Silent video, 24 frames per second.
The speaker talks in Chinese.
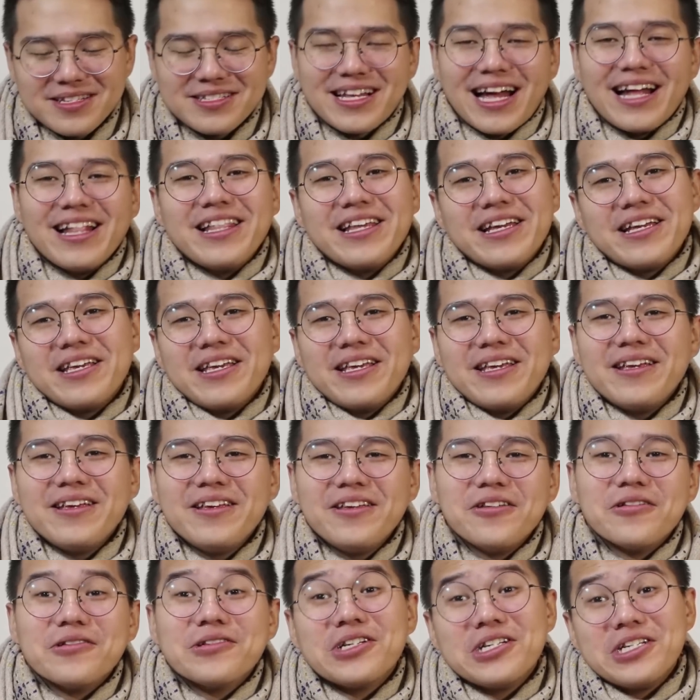三零一，
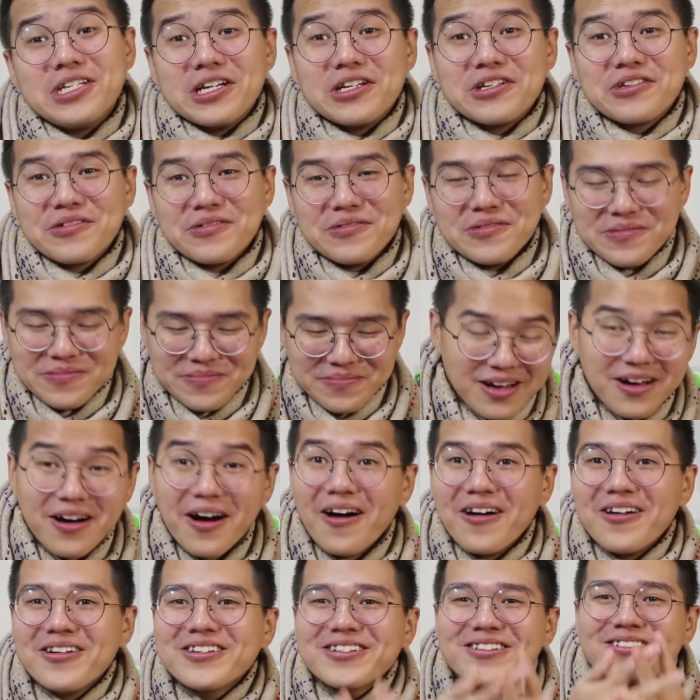游戏结束，
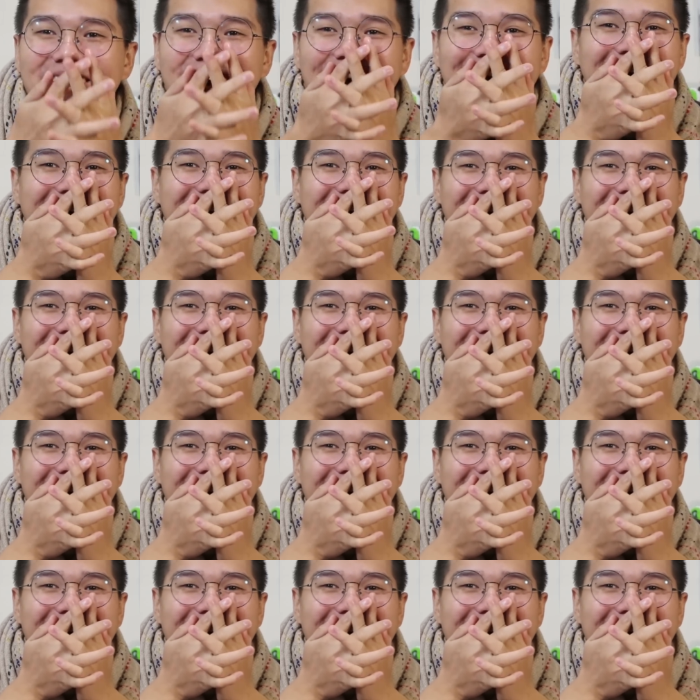好爽！